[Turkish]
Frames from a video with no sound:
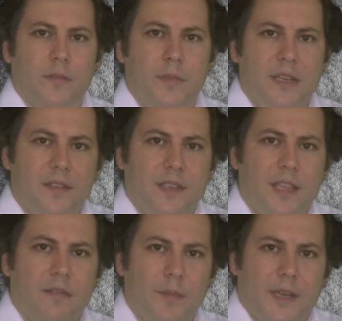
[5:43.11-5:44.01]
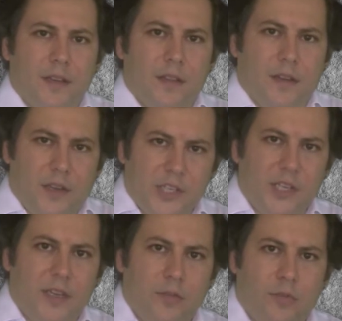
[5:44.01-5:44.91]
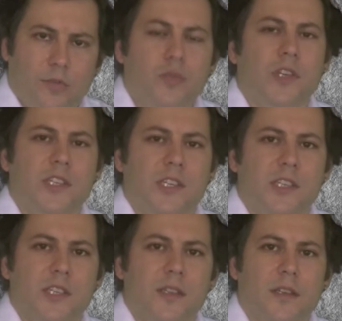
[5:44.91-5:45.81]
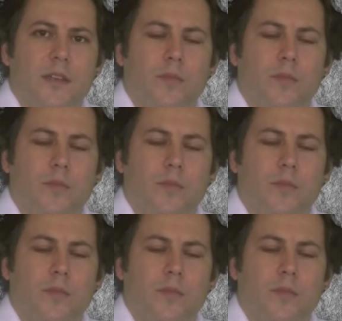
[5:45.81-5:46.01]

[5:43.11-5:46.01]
bilezikler ve makaralar aşağıya doğru düşeceği için